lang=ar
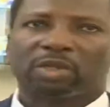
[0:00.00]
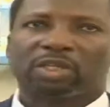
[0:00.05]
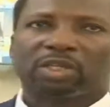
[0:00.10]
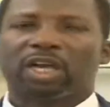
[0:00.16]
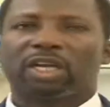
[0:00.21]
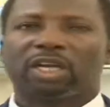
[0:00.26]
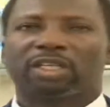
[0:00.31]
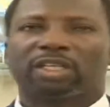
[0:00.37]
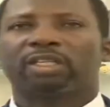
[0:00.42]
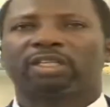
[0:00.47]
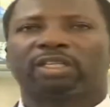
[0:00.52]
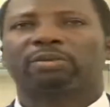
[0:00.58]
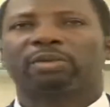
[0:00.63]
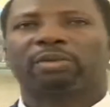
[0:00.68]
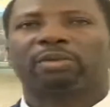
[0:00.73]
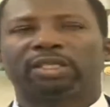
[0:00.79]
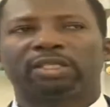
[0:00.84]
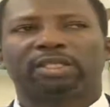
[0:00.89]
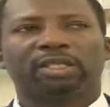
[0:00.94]
وساعدنا
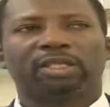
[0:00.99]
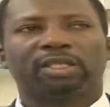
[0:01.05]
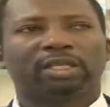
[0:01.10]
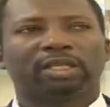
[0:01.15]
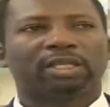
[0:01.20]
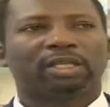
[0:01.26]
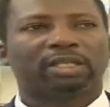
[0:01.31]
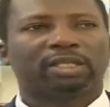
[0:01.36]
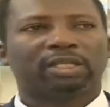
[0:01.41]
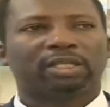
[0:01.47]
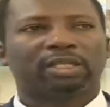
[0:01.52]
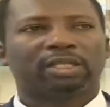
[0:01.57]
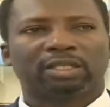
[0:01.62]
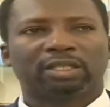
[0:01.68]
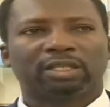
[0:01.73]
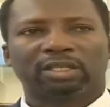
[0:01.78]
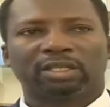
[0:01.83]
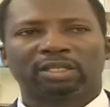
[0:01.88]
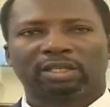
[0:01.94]
بالكثير آه،
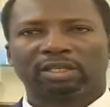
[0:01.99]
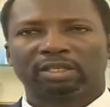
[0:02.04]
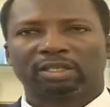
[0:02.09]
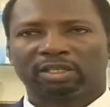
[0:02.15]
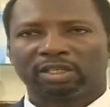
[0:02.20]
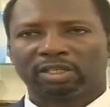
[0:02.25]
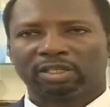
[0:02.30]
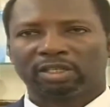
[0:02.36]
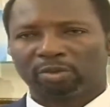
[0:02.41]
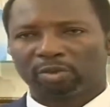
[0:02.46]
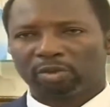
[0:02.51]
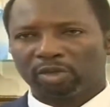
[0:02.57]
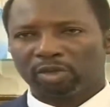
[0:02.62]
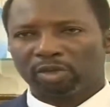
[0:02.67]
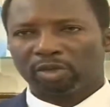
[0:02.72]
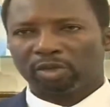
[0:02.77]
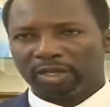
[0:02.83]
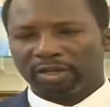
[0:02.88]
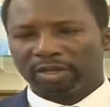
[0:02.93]
السيد الرئيس
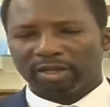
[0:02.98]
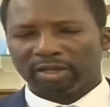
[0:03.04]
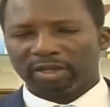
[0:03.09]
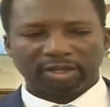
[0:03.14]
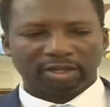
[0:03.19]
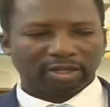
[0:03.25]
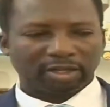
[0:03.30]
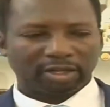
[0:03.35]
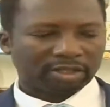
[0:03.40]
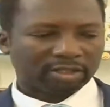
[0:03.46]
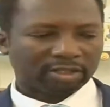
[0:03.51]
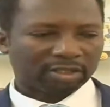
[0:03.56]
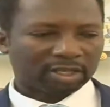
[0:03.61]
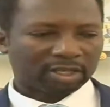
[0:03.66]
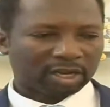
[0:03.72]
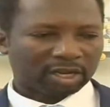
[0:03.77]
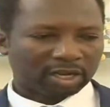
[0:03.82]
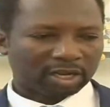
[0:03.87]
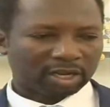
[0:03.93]
الجمهورية آه،
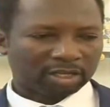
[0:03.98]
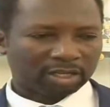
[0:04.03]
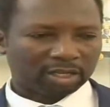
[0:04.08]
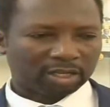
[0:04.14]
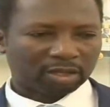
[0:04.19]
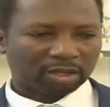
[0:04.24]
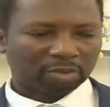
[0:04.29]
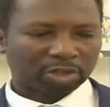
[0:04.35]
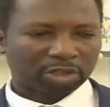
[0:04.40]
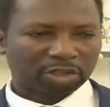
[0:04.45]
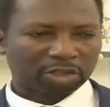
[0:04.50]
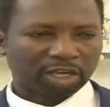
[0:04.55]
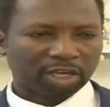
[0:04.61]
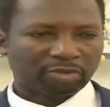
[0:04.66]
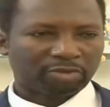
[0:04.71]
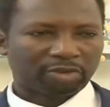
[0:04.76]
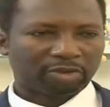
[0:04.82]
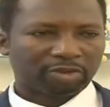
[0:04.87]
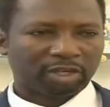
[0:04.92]
زارانا
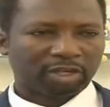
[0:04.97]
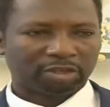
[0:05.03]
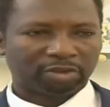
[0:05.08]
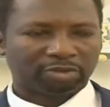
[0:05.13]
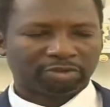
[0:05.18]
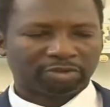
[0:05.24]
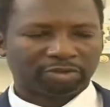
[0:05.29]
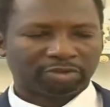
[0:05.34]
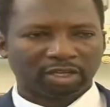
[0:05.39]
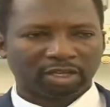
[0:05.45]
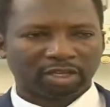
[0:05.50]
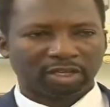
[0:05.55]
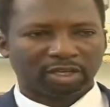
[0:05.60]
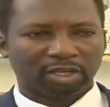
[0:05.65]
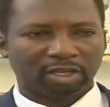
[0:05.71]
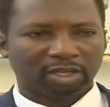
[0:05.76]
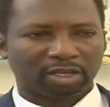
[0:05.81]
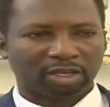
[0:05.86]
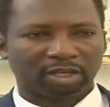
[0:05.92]
وشاف يعني في ال
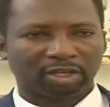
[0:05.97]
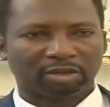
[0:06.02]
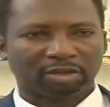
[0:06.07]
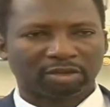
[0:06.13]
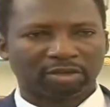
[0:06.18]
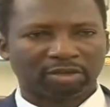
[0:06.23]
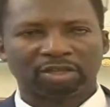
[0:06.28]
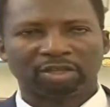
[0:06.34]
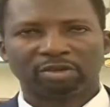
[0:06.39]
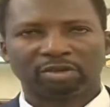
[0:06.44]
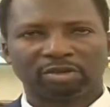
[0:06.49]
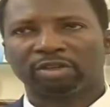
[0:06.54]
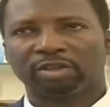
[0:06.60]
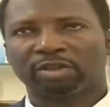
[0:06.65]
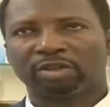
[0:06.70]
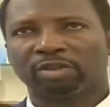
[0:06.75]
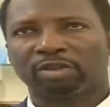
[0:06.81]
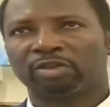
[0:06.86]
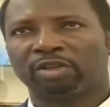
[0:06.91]
آه، في ال
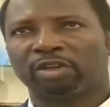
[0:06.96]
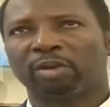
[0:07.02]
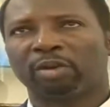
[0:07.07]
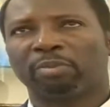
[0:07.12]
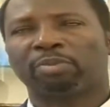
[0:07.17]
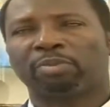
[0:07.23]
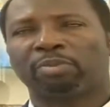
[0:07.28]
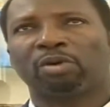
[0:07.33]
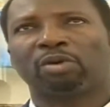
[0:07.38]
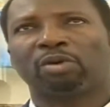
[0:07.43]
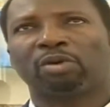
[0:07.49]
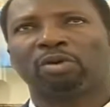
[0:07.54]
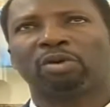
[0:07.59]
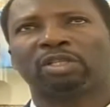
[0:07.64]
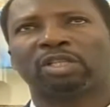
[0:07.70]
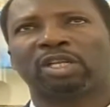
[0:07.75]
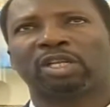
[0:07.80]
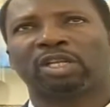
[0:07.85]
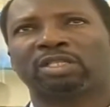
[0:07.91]
في, ال في
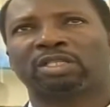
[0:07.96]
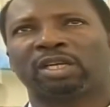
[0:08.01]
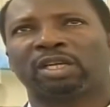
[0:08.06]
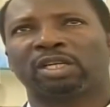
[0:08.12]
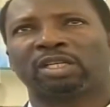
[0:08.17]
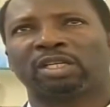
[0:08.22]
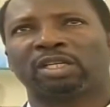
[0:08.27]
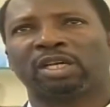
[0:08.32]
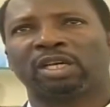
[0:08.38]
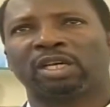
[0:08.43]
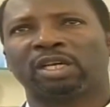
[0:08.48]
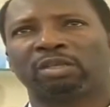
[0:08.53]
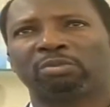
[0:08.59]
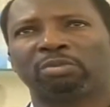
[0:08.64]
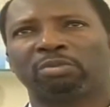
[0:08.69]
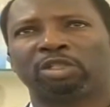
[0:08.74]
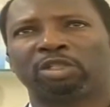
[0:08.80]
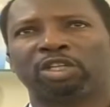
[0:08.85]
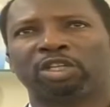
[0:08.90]
الامبو الناس يعني
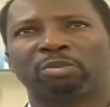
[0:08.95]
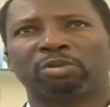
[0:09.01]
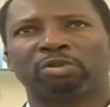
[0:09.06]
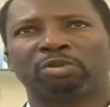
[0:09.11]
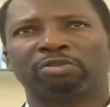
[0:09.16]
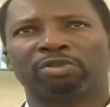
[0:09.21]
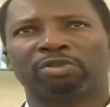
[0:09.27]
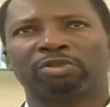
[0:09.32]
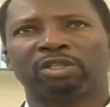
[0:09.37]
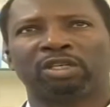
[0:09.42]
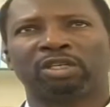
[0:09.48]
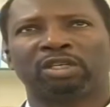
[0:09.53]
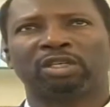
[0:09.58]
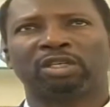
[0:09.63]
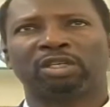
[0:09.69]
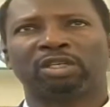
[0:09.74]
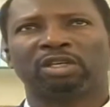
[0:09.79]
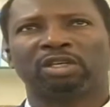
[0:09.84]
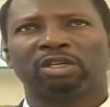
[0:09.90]
قاعدين بيجابدوا في
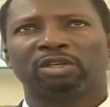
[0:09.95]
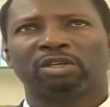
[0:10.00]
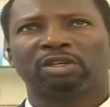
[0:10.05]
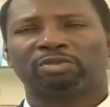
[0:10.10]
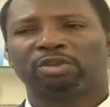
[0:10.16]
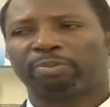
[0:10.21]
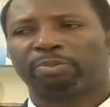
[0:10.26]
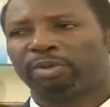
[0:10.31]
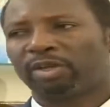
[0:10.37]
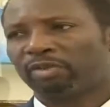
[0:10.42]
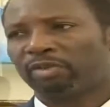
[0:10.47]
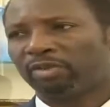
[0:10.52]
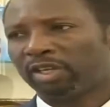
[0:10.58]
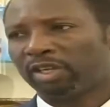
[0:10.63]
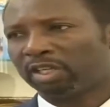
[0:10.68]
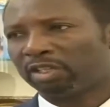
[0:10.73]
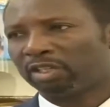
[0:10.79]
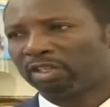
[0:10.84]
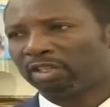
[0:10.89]
في
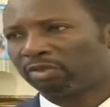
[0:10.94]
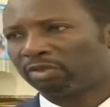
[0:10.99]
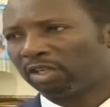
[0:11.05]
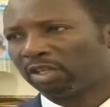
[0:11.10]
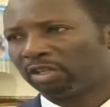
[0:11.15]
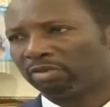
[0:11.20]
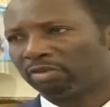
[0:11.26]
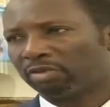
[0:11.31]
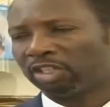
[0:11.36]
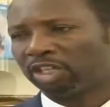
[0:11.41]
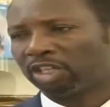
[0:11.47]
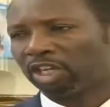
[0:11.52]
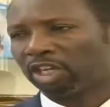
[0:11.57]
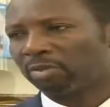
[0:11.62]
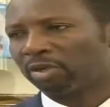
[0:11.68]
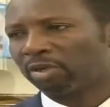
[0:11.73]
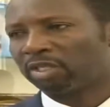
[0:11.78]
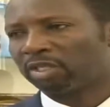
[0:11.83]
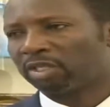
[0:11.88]
بريفيليج في في
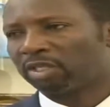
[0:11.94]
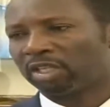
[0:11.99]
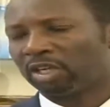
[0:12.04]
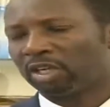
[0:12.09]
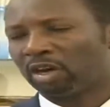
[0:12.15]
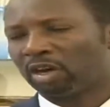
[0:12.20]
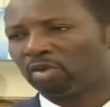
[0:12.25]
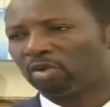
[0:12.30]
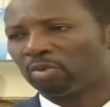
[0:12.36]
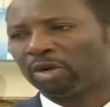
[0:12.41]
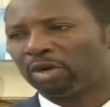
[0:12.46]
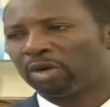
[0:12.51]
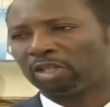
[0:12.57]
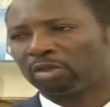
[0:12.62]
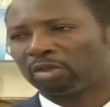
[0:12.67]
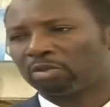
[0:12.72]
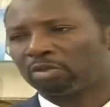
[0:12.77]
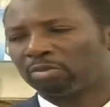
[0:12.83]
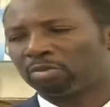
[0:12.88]
شيء بس يعني حكومة
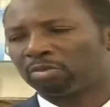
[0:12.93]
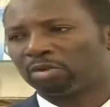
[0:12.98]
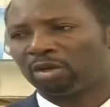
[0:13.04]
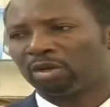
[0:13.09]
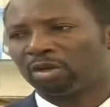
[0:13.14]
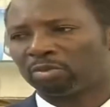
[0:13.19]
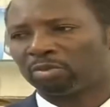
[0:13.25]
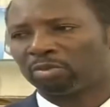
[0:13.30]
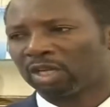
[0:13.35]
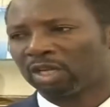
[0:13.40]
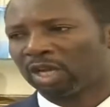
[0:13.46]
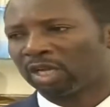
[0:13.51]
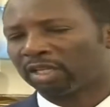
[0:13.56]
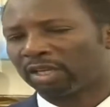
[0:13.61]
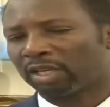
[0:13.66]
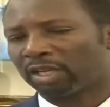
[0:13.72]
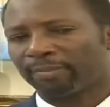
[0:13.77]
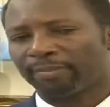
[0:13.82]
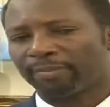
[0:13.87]
أنتم مساعدة